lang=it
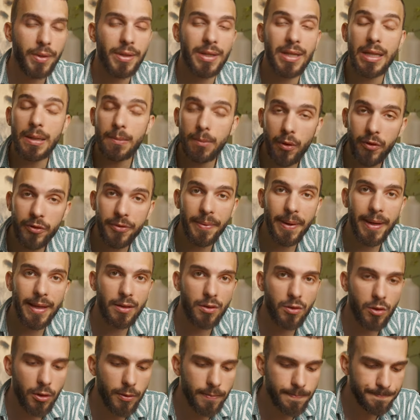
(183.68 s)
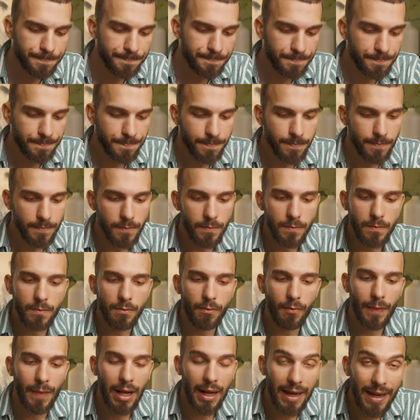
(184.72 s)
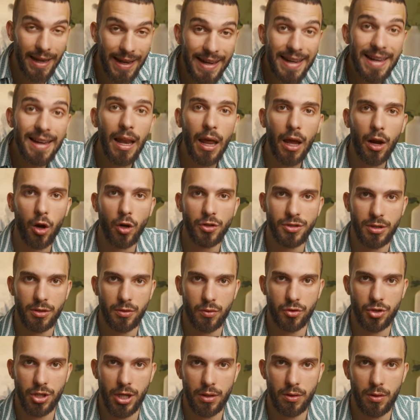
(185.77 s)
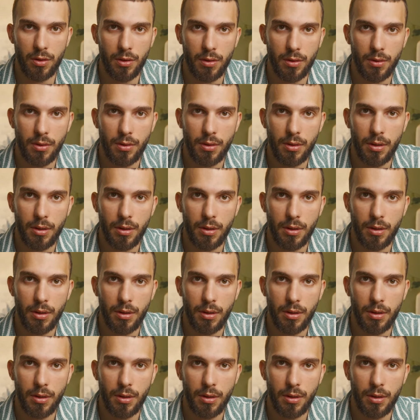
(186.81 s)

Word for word: quindi in movimento, lì le cose succedono.